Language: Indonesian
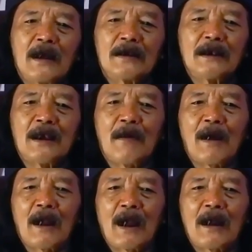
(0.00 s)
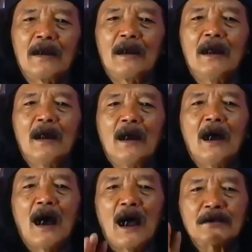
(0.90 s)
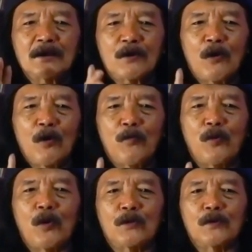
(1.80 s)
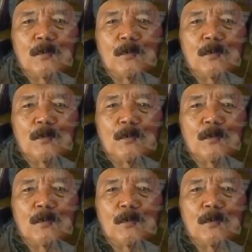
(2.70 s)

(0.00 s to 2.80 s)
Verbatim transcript: yang dinamakan hasto